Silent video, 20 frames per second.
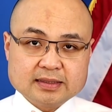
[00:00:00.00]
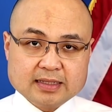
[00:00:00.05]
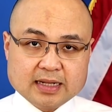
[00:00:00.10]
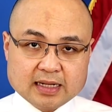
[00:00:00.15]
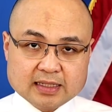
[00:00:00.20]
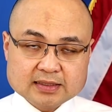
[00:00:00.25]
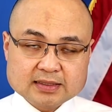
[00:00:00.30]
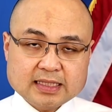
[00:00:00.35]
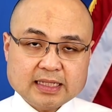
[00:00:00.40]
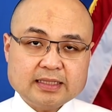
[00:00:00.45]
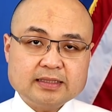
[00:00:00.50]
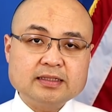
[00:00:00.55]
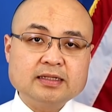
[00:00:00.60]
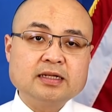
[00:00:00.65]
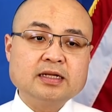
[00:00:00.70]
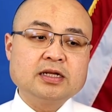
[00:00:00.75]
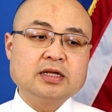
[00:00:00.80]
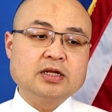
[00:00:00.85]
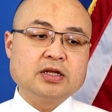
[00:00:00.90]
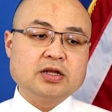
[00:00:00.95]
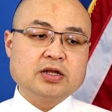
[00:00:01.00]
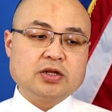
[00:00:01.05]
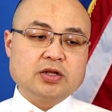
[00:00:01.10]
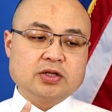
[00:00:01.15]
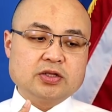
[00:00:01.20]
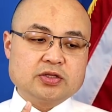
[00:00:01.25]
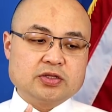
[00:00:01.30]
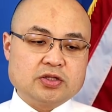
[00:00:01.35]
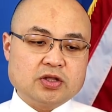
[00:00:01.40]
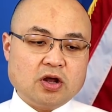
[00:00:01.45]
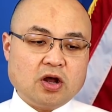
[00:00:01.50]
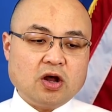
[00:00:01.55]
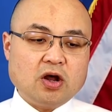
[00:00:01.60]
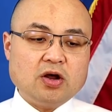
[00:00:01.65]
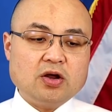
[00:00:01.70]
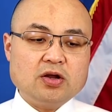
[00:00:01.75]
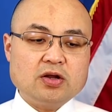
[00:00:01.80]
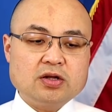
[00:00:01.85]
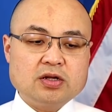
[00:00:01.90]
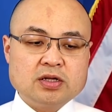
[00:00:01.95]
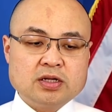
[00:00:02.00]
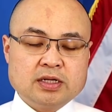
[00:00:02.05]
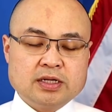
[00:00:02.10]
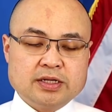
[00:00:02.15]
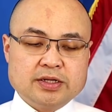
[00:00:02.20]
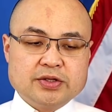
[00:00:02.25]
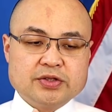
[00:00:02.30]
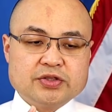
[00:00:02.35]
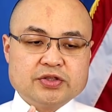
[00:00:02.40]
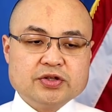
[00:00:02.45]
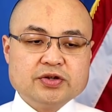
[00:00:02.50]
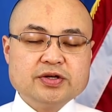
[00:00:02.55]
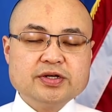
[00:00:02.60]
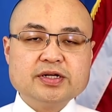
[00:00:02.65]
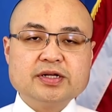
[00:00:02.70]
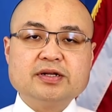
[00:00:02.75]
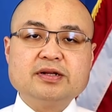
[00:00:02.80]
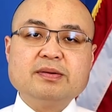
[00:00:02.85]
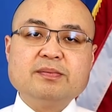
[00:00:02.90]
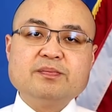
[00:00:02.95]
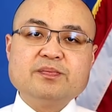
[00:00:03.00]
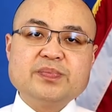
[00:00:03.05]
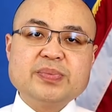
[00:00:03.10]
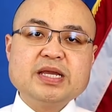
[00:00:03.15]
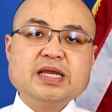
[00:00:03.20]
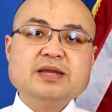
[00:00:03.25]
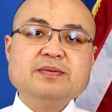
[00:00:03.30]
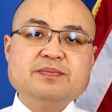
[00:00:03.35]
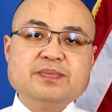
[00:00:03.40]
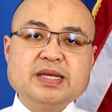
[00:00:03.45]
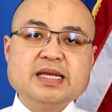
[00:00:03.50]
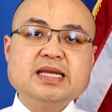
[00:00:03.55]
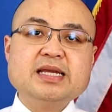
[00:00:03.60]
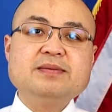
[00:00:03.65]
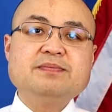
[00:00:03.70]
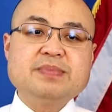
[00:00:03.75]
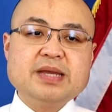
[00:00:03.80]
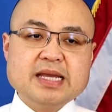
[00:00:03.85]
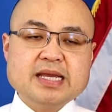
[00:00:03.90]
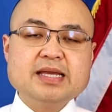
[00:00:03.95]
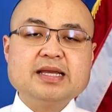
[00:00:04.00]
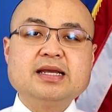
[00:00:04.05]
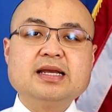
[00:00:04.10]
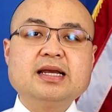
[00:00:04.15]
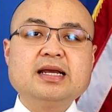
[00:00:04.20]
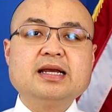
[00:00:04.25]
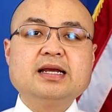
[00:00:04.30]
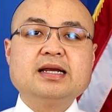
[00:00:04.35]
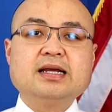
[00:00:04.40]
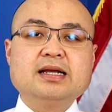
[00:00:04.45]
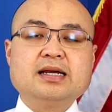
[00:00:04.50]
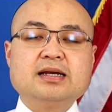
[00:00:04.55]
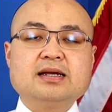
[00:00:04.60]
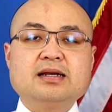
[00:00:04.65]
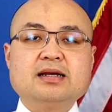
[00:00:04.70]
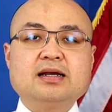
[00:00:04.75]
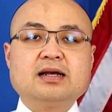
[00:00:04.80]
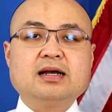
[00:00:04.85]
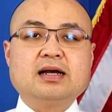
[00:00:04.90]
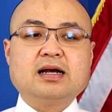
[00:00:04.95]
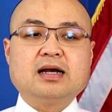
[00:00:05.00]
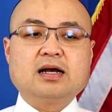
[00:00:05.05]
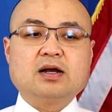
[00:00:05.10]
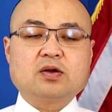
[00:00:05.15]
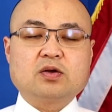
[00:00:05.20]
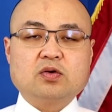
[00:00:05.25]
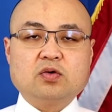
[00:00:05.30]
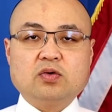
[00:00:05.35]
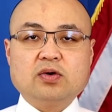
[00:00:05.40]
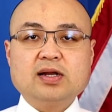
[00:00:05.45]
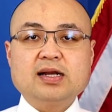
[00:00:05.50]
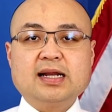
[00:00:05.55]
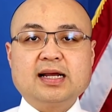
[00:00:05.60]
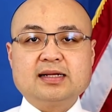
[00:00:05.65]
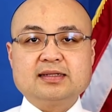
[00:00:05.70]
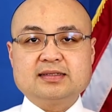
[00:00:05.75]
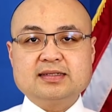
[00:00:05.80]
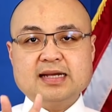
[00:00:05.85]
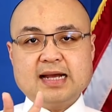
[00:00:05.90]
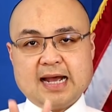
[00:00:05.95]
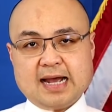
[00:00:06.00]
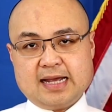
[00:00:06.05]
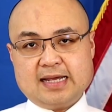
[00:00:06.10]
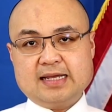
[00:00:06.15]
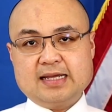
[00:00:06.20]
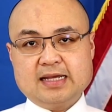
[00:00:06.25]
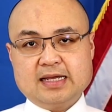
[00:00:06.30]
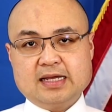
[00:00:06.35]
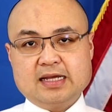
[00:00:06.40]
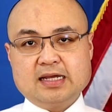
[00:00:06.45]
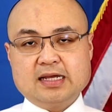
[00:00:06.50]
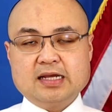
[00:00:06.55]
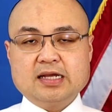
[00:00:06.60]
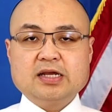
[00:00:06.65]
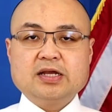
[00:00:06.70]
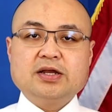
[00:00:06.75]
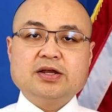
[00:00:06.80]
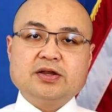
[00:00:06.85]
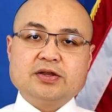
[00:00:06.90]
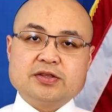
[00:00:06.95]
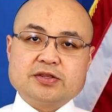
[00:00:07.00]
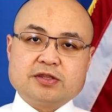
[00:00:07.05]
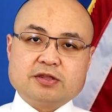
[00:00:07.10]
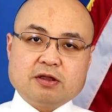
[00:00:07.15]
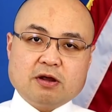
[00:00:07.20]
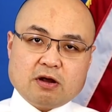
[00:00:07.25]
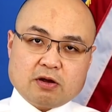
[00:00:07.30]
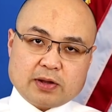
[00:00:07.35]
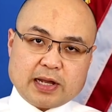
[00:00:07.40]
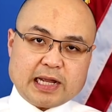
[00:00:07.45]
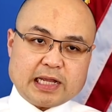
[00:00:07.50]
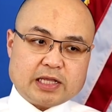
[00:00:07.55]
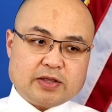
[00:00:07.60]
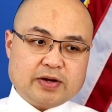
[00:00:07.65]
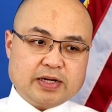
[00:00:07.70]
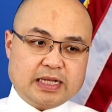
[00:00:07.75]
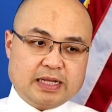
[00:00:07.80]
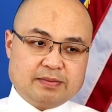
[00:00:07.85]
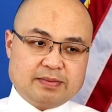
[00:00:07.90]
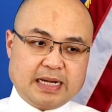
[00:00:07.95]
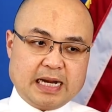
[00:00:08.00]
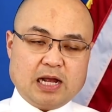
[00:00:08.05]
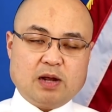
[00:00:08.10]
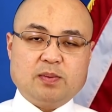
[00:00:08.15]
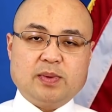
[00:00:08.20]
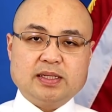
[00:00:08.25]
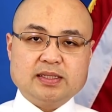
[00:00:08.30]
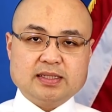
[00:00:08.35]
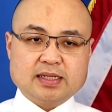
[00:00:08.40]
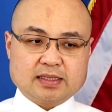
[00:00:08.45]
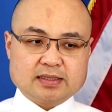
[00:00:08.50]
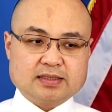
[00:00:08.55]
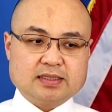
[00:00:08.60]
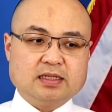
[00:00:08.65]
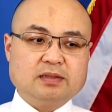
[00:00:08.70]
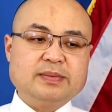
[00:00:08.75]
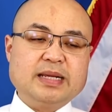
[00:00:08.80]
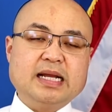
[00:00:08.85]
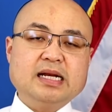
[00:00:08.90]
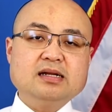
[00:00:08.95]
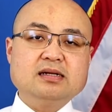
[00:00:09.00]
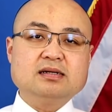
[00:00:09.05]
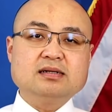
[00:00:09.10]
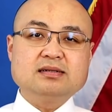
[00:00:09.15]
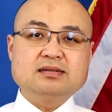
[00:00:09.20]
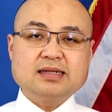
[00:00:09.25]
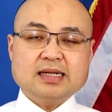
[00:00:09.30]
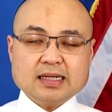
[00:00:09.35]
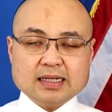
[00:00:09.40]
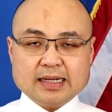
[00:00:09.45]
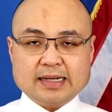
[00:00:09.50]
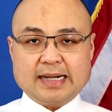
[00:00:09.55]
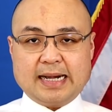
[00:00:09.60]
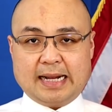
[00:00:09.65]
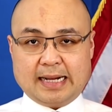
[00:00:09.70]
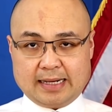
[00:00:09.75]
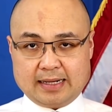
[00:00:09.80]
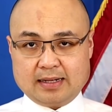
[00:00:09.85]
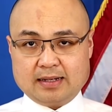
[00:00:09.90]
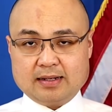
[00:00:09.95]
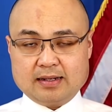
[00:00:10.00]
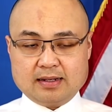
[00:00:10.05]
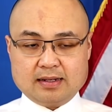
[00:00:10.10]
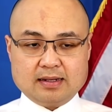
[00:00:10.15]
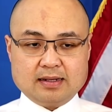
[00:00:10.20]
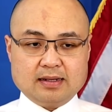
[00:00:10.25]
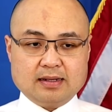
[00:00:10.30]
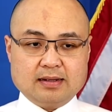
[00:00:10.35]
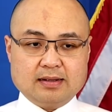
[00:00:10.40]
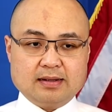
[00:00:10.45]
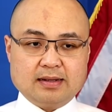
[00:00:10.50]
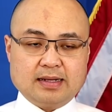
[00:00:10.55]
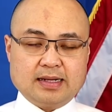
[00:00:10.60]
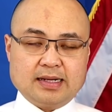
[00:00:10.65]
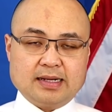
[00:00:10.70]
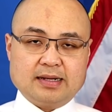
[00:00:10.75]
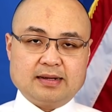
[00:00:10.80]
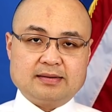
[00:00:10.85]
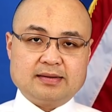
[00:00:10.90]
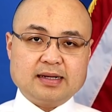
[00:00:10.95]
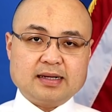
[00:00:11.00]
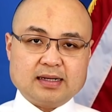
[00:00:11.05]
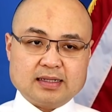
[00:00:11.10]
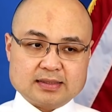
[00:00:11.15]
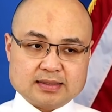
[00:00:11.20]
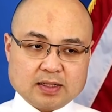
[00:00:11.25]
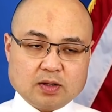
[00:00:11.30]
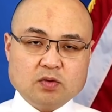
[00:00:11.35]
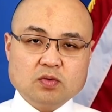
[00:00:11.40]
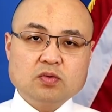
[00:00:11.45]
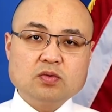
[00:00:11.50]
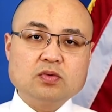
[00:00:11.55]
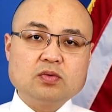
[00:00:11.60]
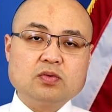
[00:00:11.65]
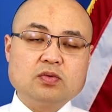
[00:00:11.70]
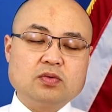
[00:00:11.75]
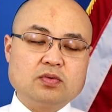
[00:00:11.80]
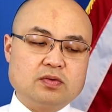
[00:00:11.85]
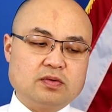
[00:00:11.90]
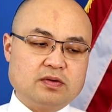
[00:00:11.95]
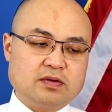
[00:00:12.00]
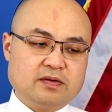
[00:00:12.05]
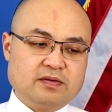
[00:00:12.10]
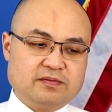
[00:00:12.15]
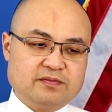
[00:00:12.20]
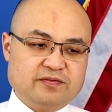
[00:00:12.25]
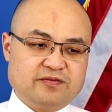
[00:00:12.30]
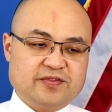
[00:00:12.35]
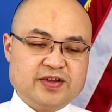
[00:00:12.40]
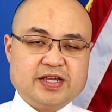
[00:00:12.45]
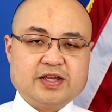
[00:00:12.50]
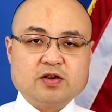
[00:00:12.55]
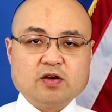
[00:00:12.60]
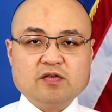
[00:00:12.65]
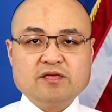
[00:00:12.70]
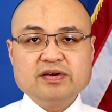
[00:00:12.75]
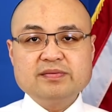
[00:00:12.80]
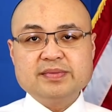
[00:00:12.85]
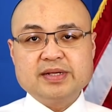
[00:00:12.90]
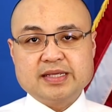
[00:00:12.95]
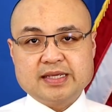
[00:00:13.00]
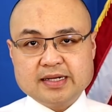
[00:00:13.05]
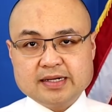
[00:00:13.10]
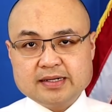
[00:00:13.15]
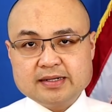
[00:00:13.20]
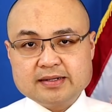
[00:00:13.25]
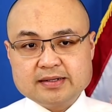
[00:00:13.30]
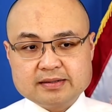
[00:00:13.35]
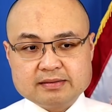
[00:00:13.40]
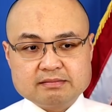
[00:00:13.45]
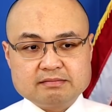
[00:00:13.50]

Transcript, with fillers: ngân sách cho chương trình PPP uh, à, của lần thứ hai cho các doanh nghiệp nào mà thật sự bị ảnh hưởng rất là nặng, uh, rất là xấu vì Covid-19,